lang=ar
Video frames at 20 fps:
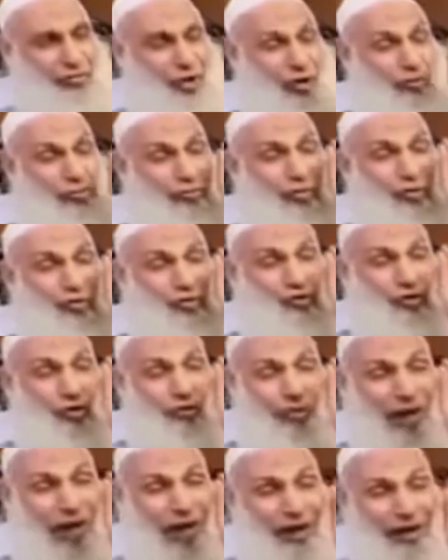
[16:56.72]
يوم
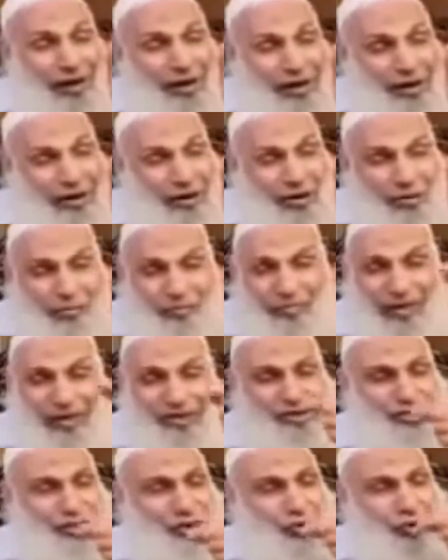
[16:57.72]
الجمعه امال
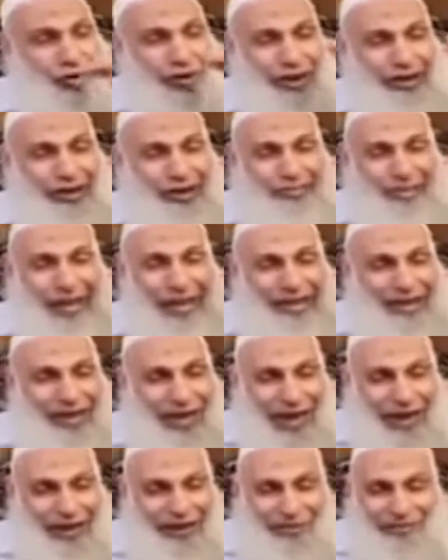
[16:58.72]
زوره
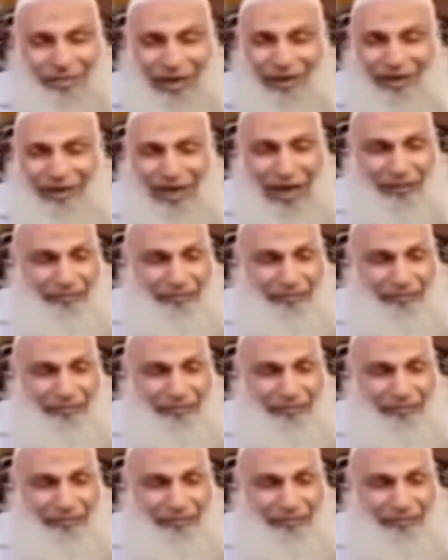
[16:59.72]
يبلع يبلع